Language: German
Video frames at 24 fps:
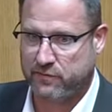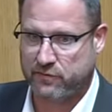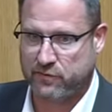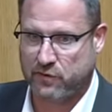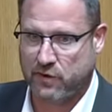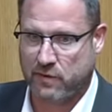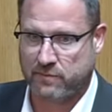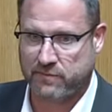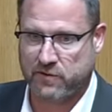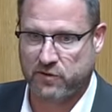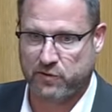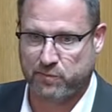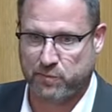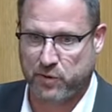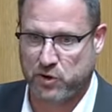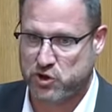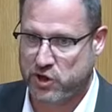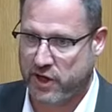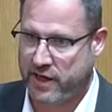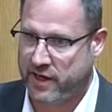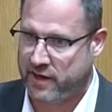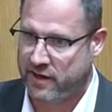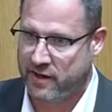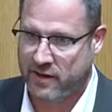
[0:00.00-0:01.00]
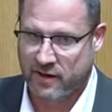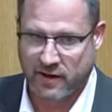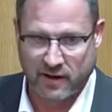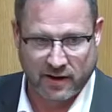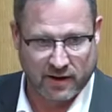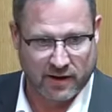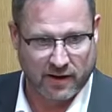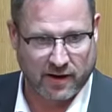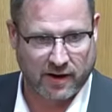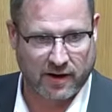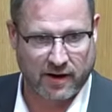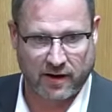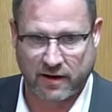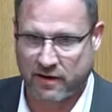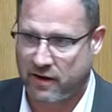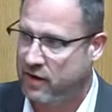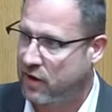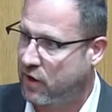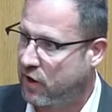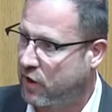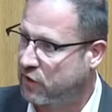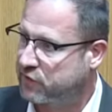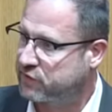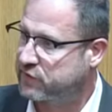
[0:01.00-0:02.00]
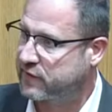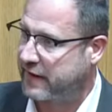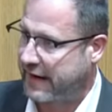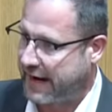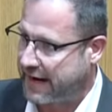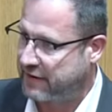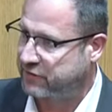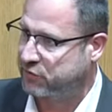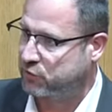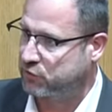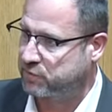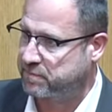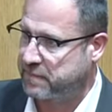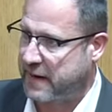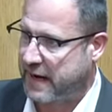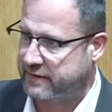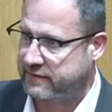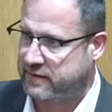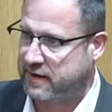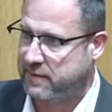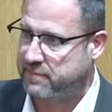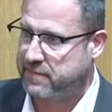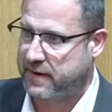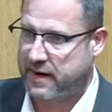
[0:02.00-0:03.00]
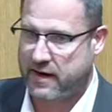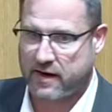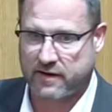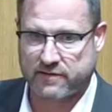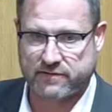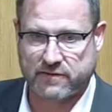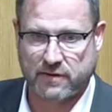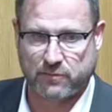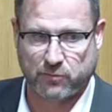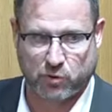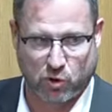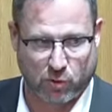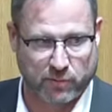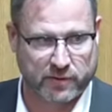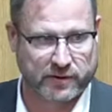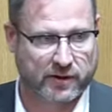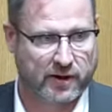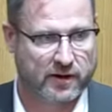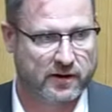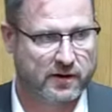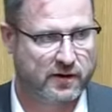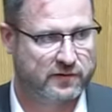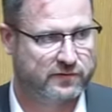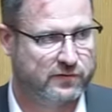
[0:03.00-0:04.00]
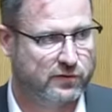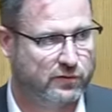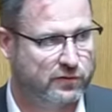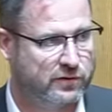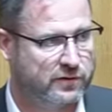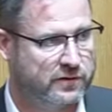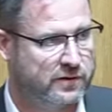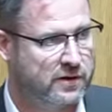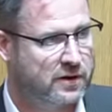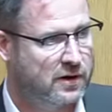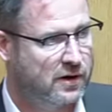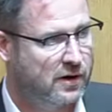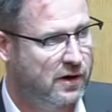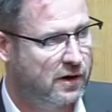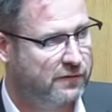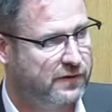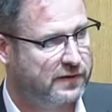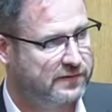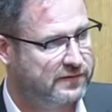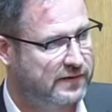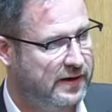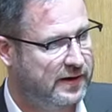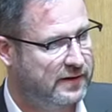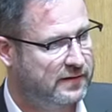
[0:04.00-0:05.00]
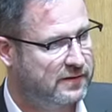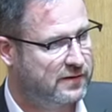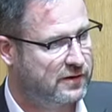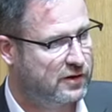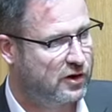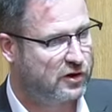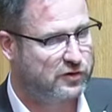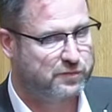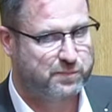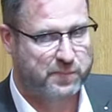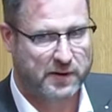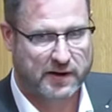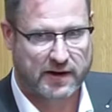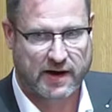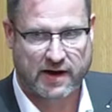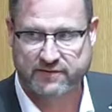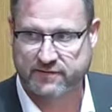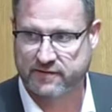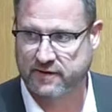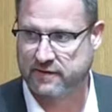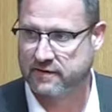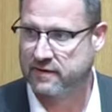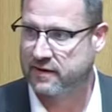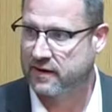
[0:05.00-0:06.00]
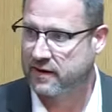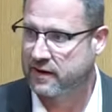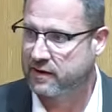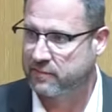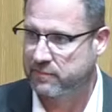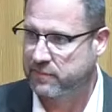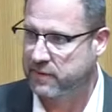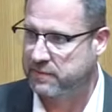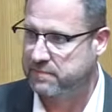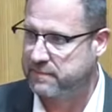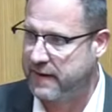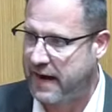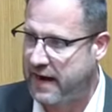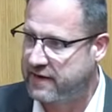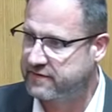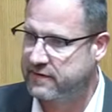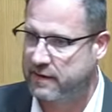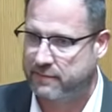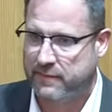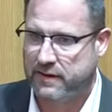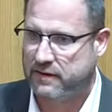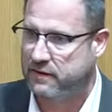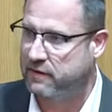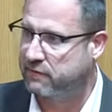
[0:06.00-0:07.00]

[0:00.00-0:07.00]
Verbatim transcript: Sie haben das Budget äh, außer Rand und Band gebracht, Sie haben kommende Generationen auf Jahrzehnte hinaus belastet mit Maßnahmen,